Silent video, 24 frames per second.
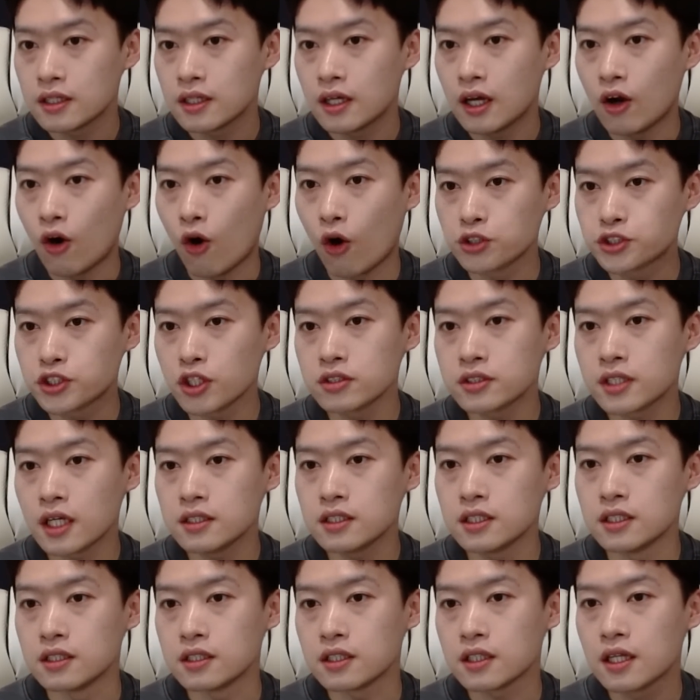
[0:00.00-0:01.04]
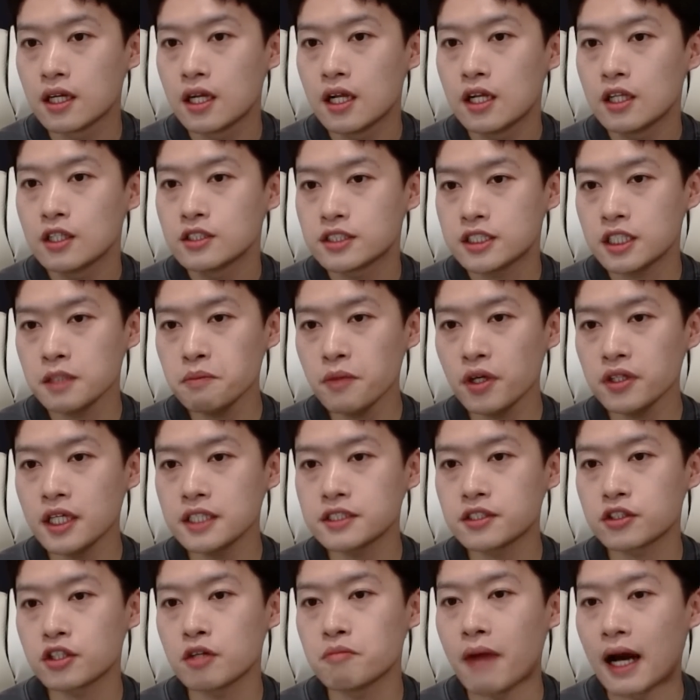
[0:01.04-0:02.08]
어쩔 때는 측면에
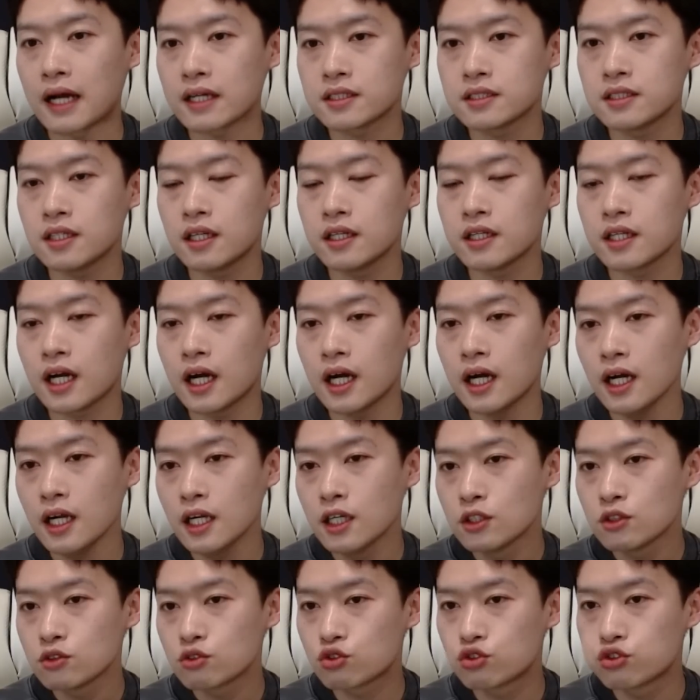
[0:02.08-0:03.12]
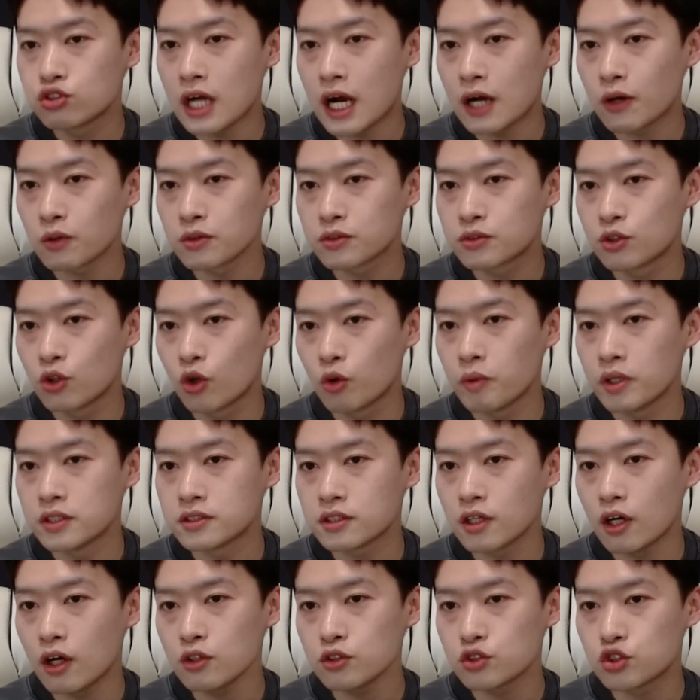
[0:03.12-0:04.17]
있었던 마르티넬리가 중앙으로
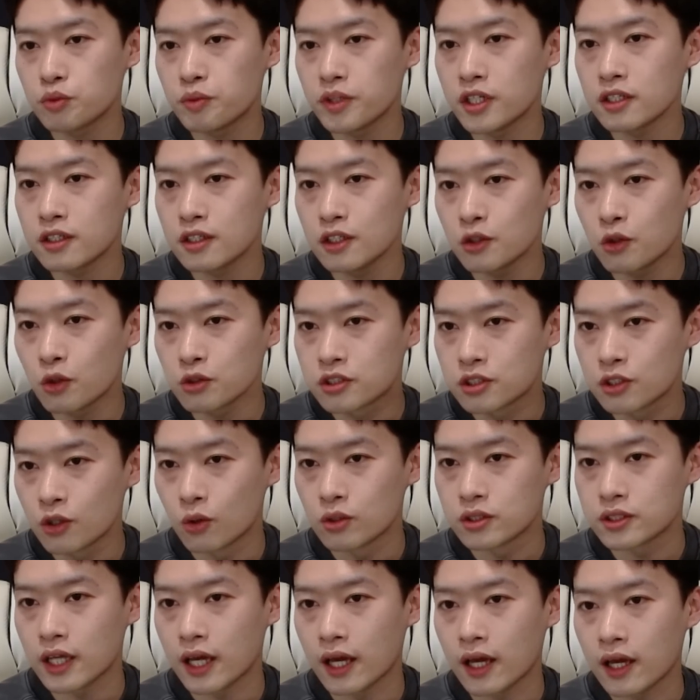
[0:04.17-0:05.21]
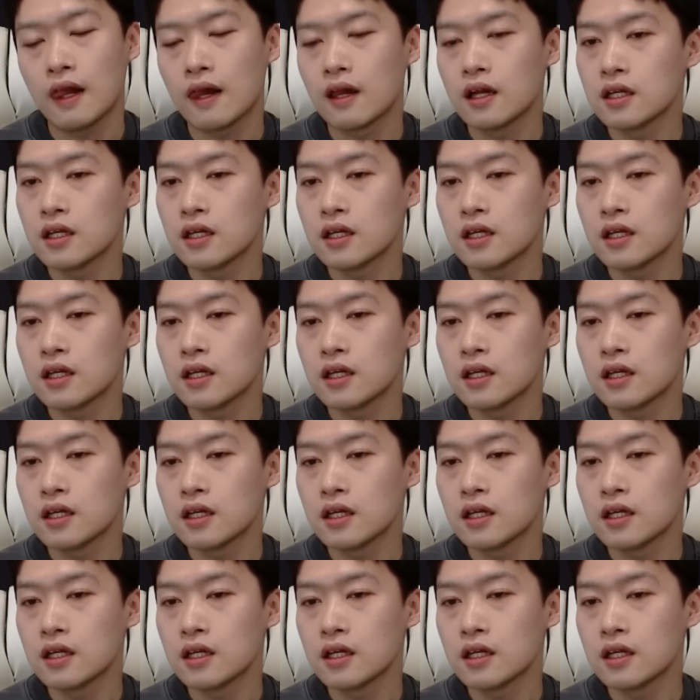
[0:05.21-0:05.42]
들어오면서 수비를 끌고 들어올 때